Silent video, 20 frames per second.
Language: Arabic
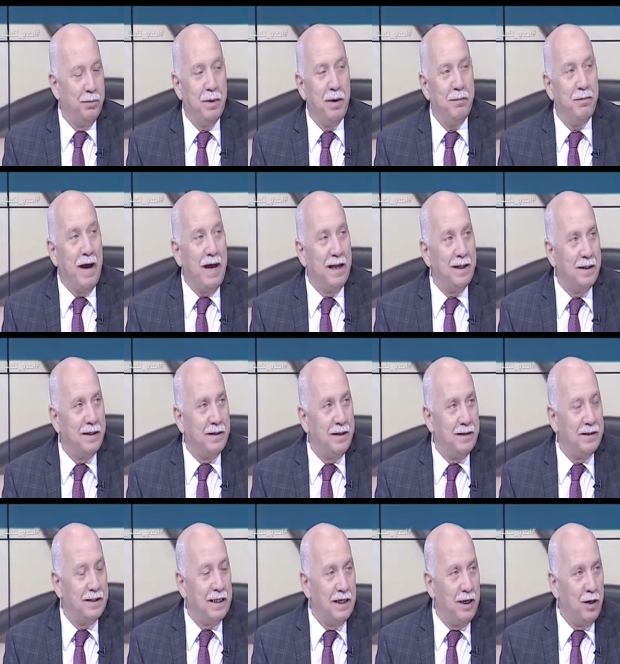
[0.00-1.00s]
بعد
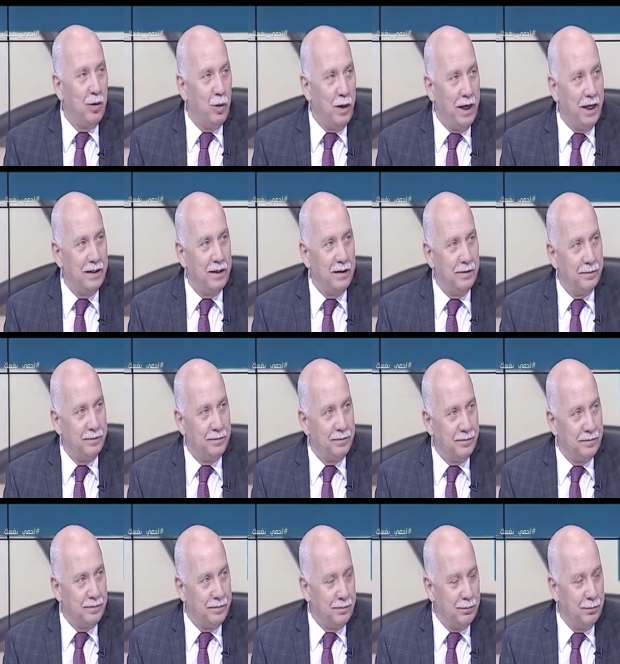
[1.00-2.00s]
سن الولاده
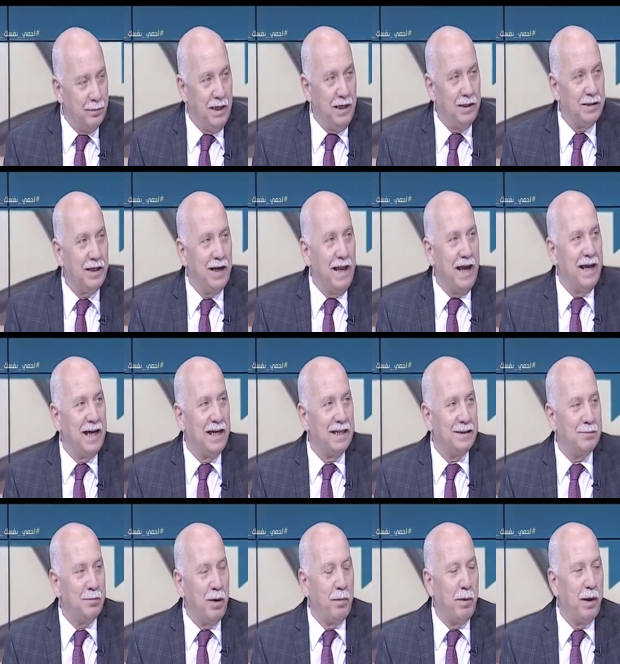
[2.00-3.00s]
بيحصل حاجه
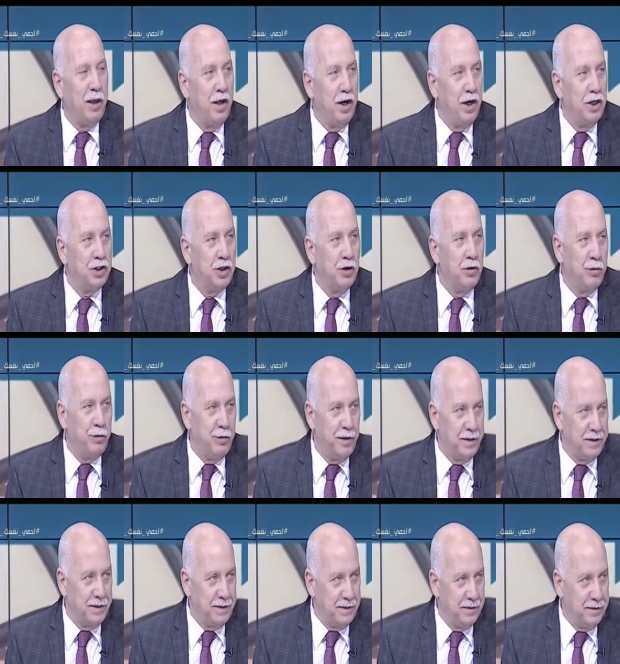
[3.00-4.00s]
اسمها مايجريشن اوف
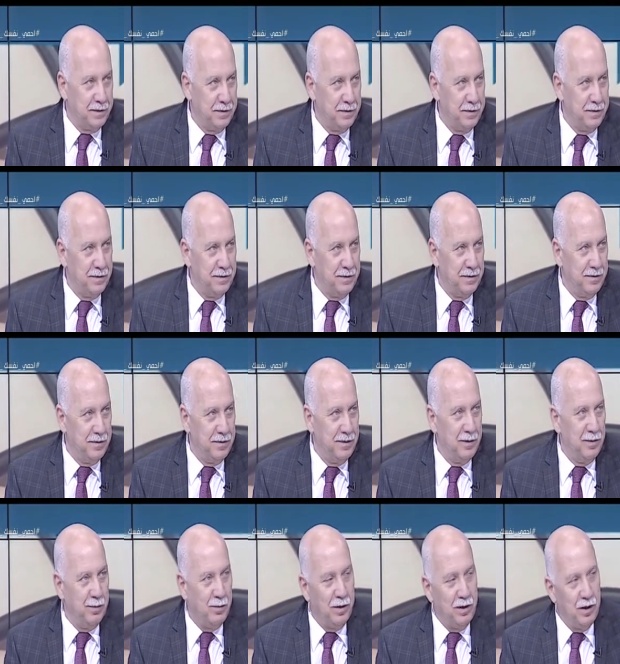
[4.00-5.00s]
فاتس
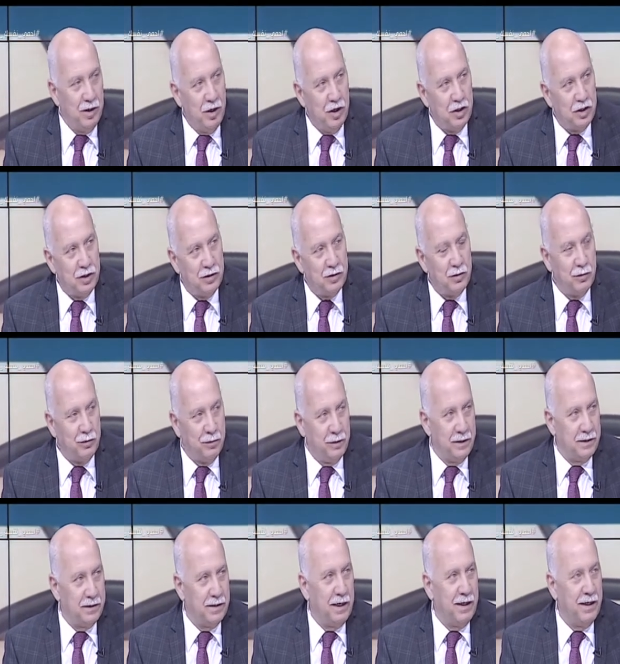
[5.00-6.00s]
مايجريشنز اوف
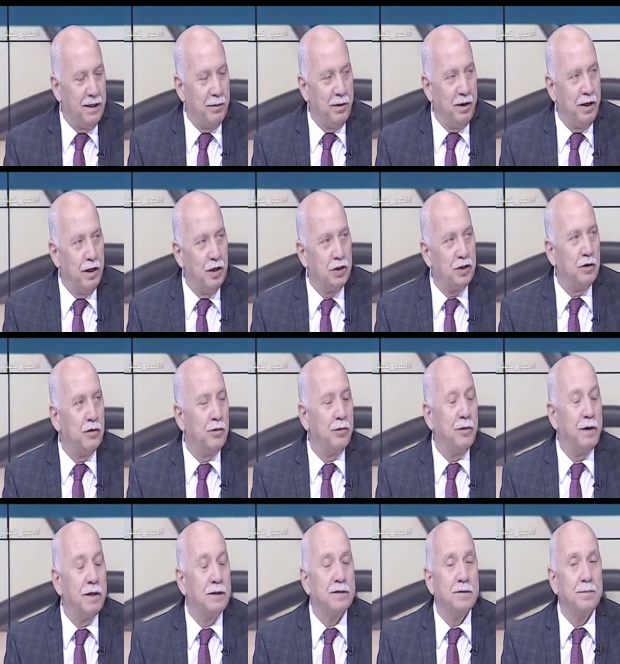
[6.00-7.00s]
فاتس يعني ايه مايجريشن
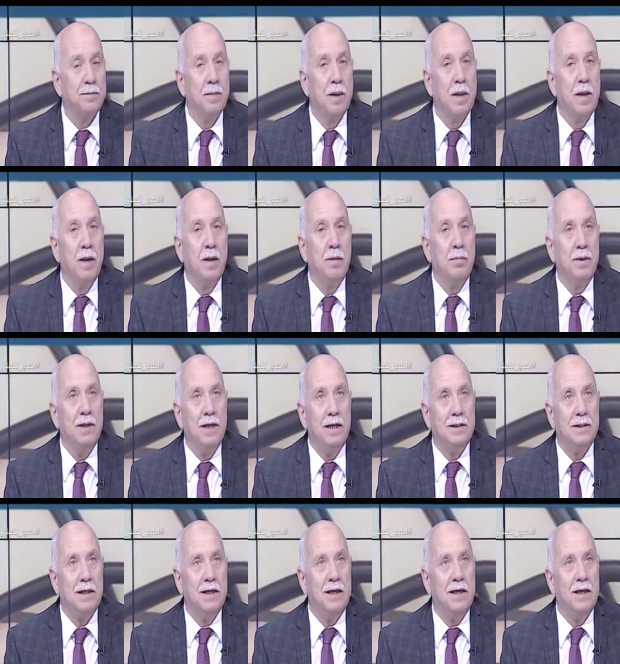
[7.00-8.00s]
اوف فاتس
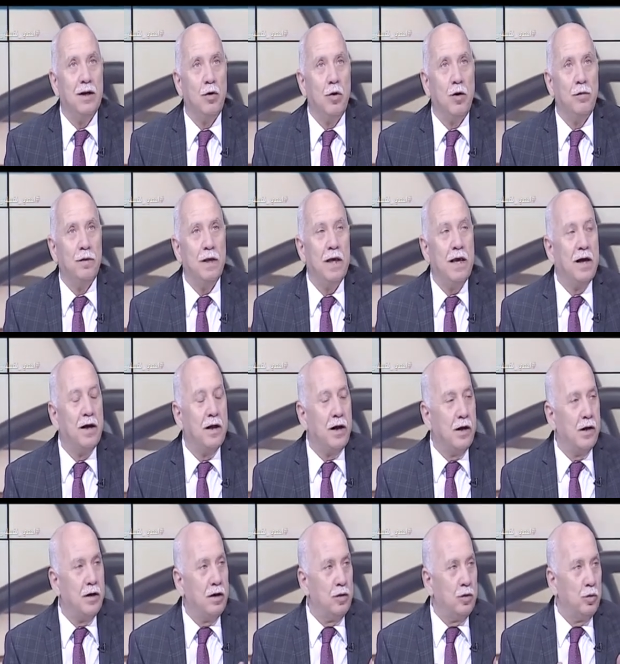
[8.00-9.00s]
بتحصل ان هو في
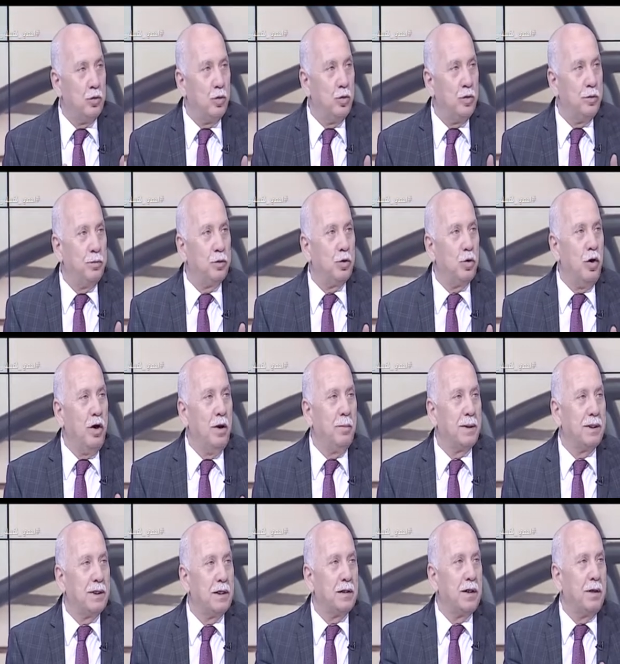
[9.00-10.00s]
هجره للدهون بتروح
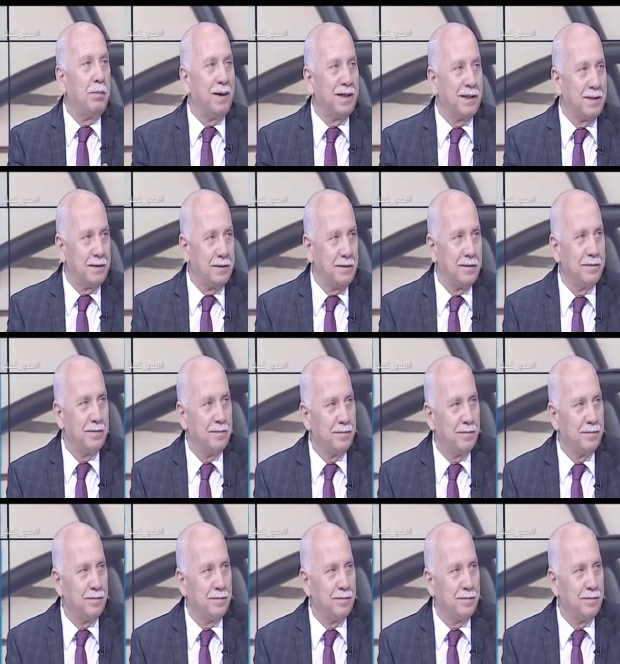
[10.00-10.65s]
لمنطقه البطن